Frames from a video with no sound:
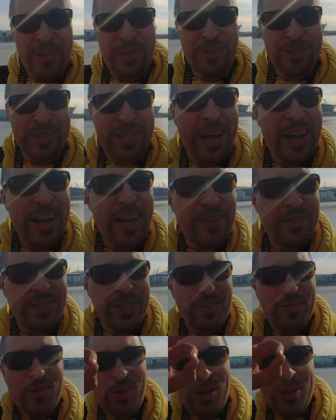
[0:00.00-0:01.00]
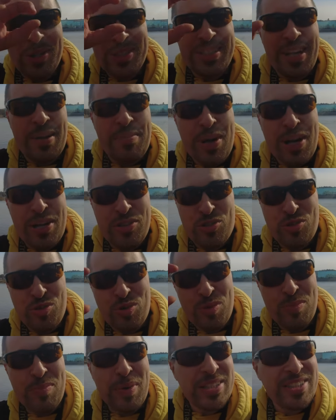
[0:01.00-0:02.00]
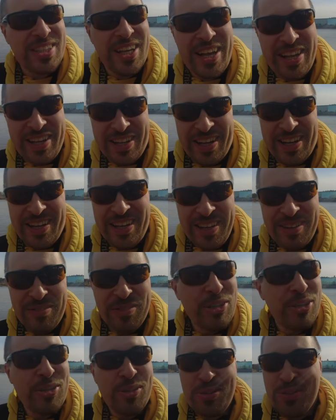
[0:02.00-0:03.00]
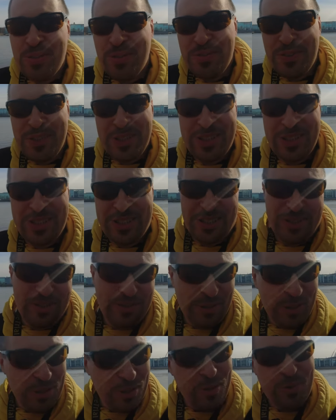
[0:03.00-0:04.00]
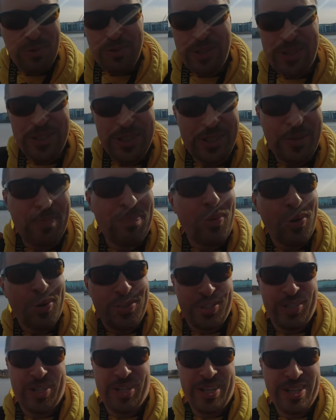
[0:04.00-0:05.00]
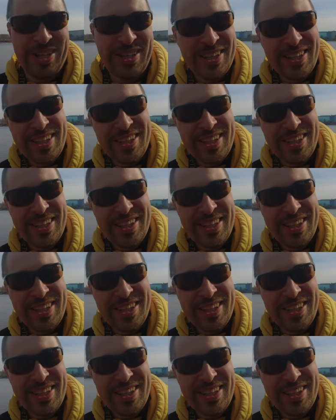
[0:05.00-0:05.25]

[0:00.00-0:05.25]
ее, скорее всего, замажу мозаикой. Вы ее не увидите, вы ее увидите позже.